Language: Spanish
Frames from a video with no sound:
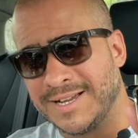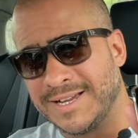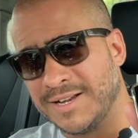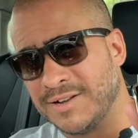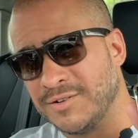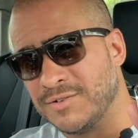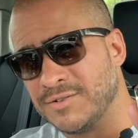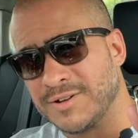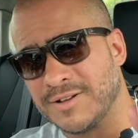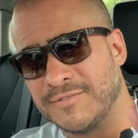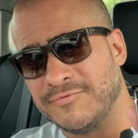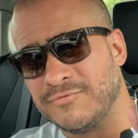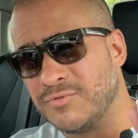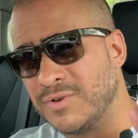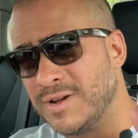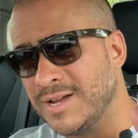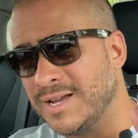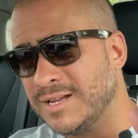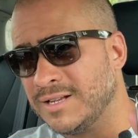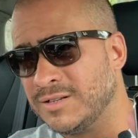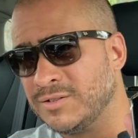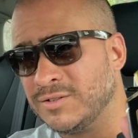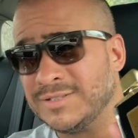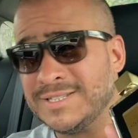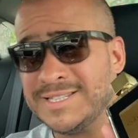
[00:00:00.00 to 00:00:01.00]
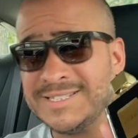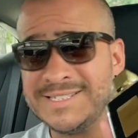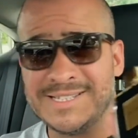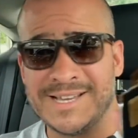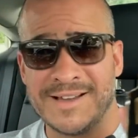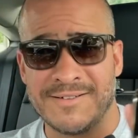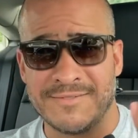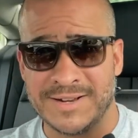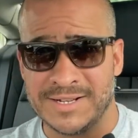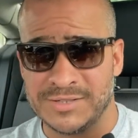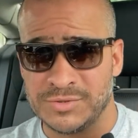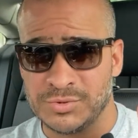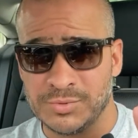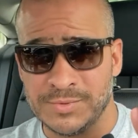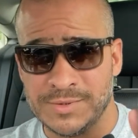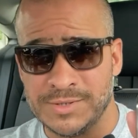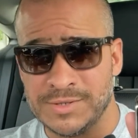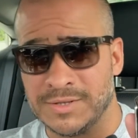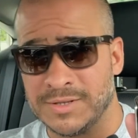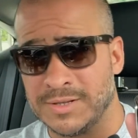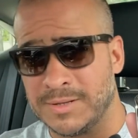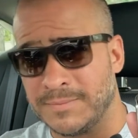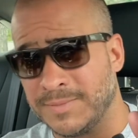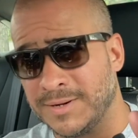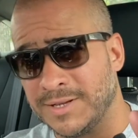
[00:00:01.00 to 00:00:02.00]
creo que fue. No sé si habrá
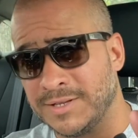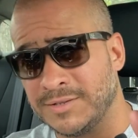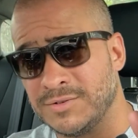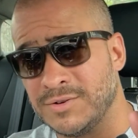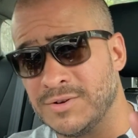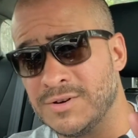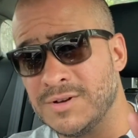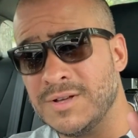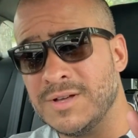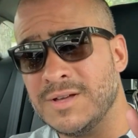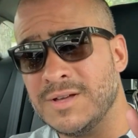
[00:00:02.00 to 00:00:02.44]
subido de precio,